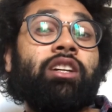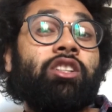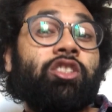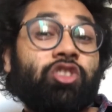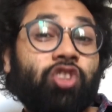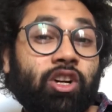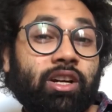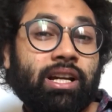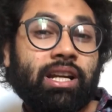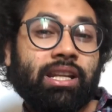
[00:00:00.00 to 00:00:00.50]

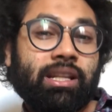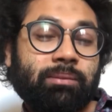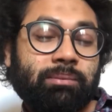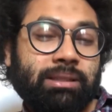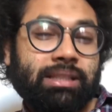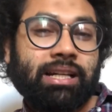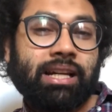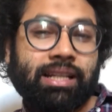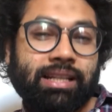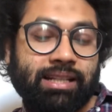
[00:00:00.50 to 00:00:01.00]
সকালে
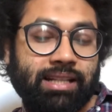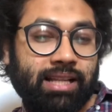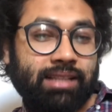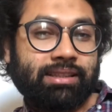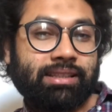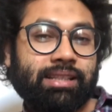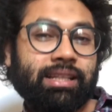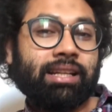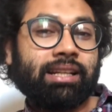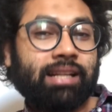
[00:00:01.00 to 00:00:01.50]
বিকালে
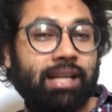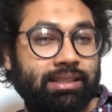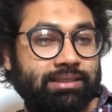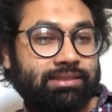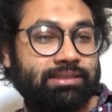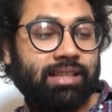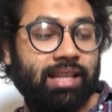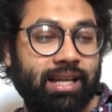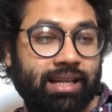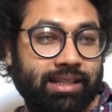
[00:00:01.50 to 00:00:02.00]
রাতে
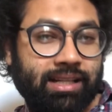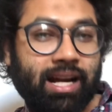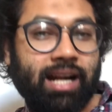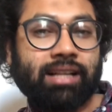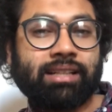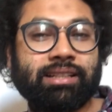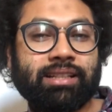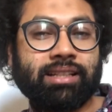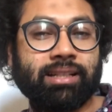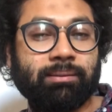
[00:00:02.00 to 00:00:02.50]
রাস্তায়
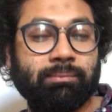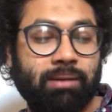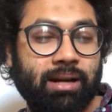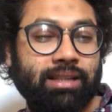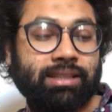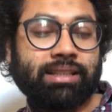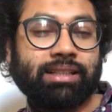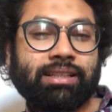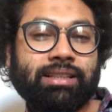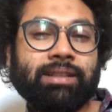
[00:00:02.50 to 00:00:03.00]
ঘাটে
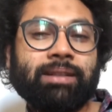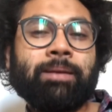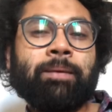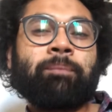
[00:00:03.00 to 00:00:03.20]
মার্কেটে